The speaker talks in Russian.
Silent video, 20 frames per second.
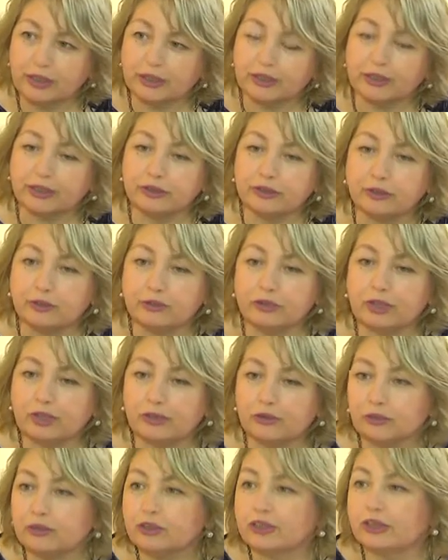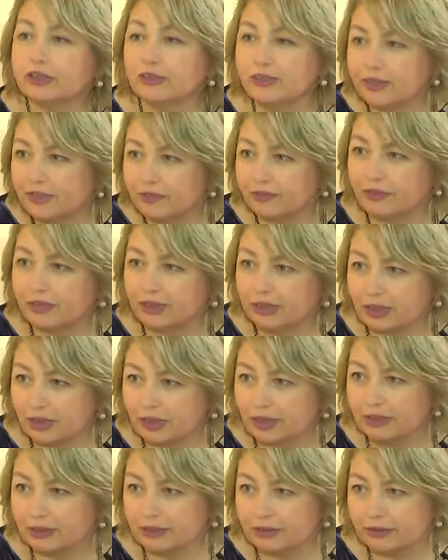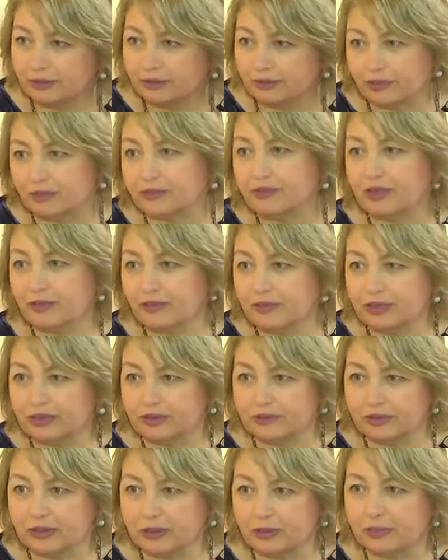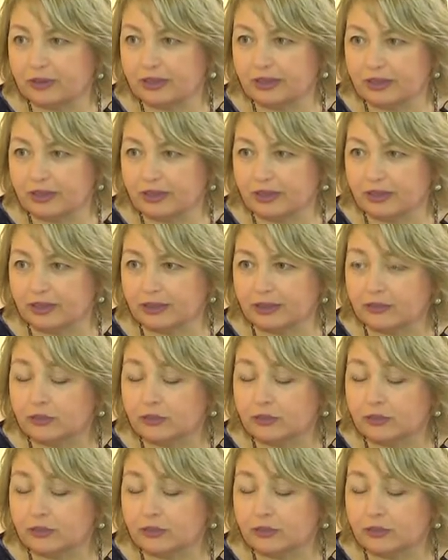который укрылся в горах во время этого нападения.